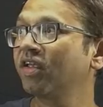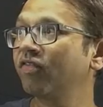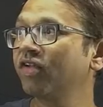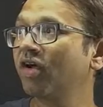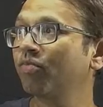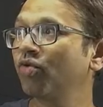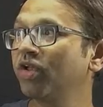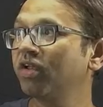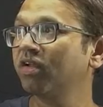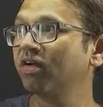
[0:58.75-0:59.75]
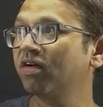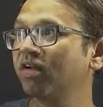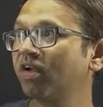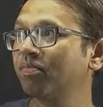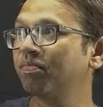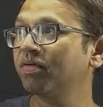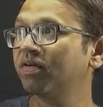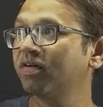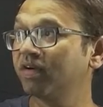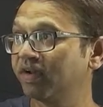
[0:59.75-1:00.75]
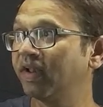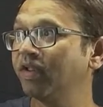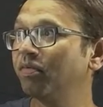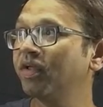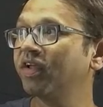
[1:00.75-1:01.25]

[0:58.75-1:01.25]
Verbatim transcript: या फिर आप कोई अगर आप डेली में